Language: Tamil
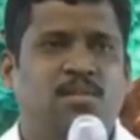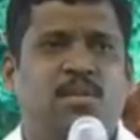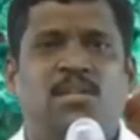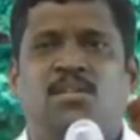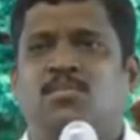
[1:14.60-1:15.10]
இது
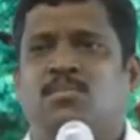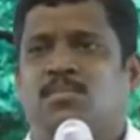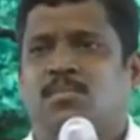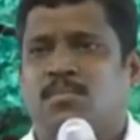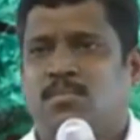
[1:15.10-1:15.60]
வரைக்கும்
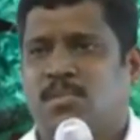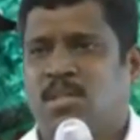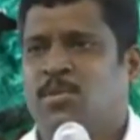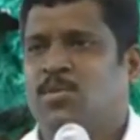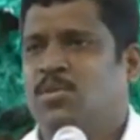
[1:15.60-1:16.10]

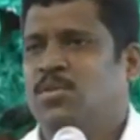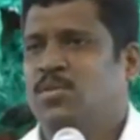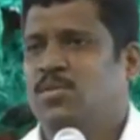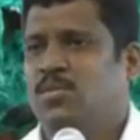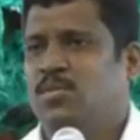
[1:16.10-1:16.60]
நமக்கு ஒரு
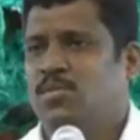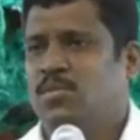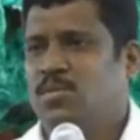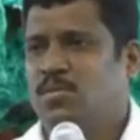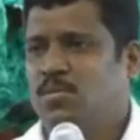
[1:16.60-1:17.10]

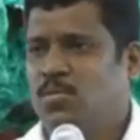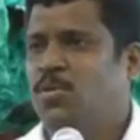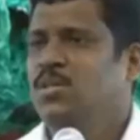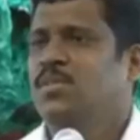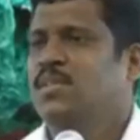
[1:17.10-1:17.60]

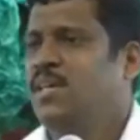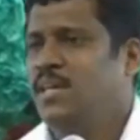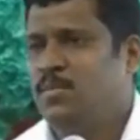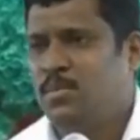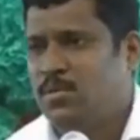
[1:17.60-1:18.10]
நோய்
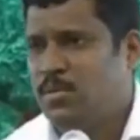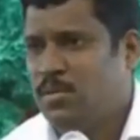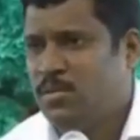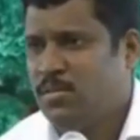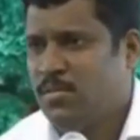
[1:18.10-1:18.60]
வந்தால் என்ன
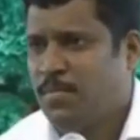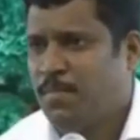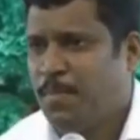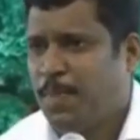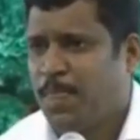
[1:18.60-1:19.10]
பண்ணுவோம்
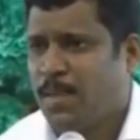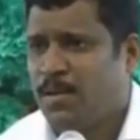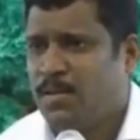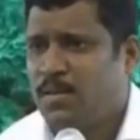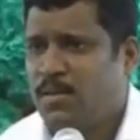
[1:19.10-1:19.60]

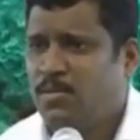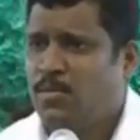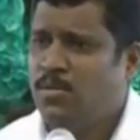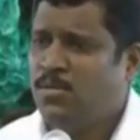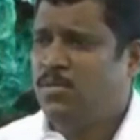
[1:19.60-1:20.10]

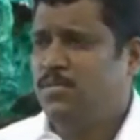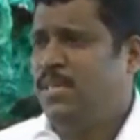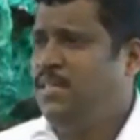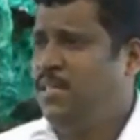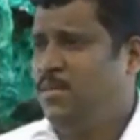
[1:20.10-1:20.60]
ஒரு
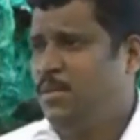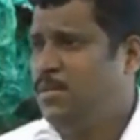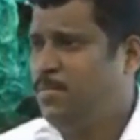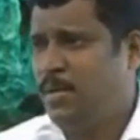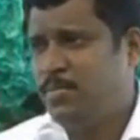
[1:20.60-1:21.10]
வைத்தியரை
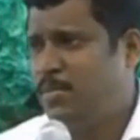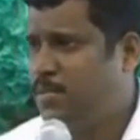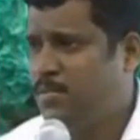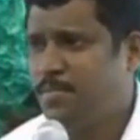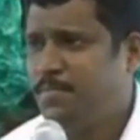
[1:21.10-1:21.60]
போய்
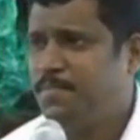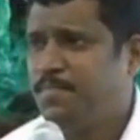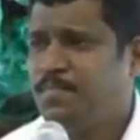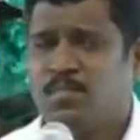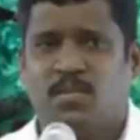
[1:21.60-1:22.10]
பார்ப்போம்
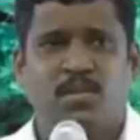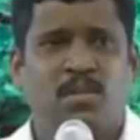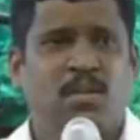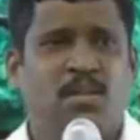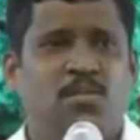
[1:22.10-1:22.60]

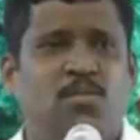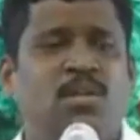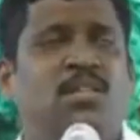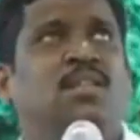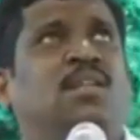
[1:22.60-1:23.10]

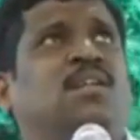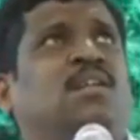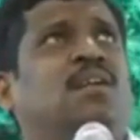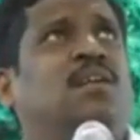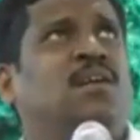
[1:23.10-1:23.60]
உலகத்தில்
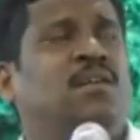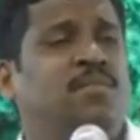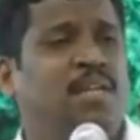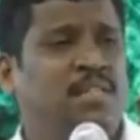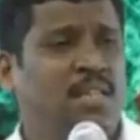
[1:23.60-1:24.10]
இருக்கிற எல்லா
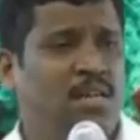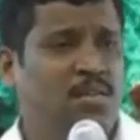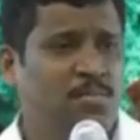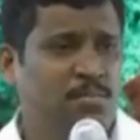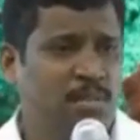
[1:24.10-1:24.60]

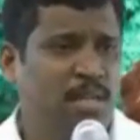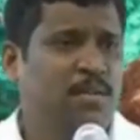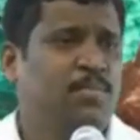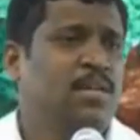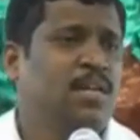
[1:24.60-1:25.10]
வைத்தியர்களும்
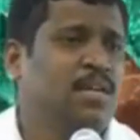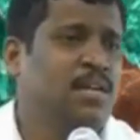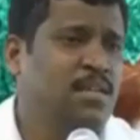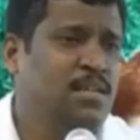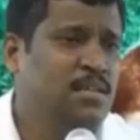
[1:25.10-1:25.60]
என்ன
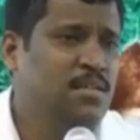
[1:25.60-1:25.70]
பண்ணுறாங்க